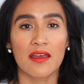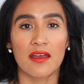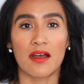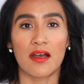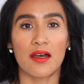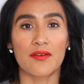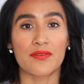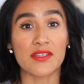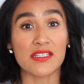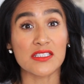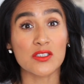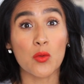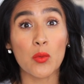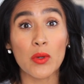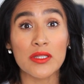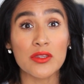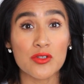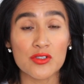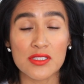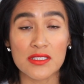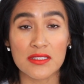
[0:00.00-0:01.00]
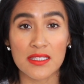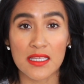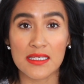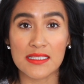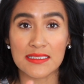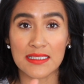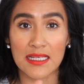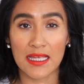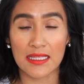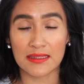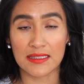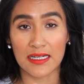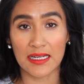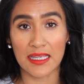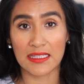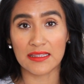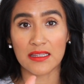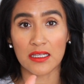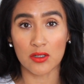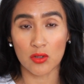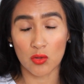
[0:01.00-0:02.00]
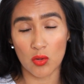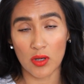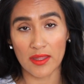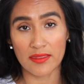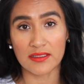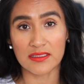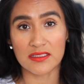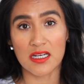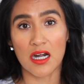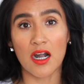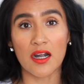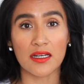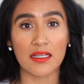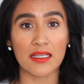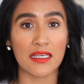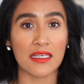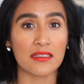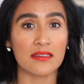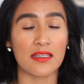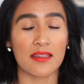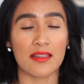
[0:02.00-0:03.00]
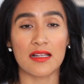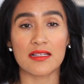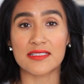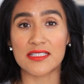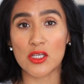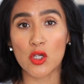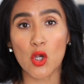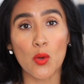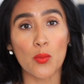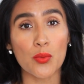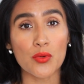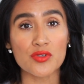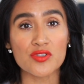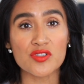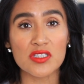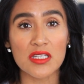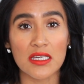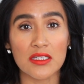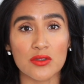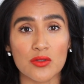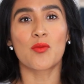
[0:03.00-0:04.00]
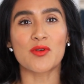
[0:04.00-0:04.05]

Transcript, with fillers: ah, descuentos si tienes la tarjeta roja de Target, te da el 5%.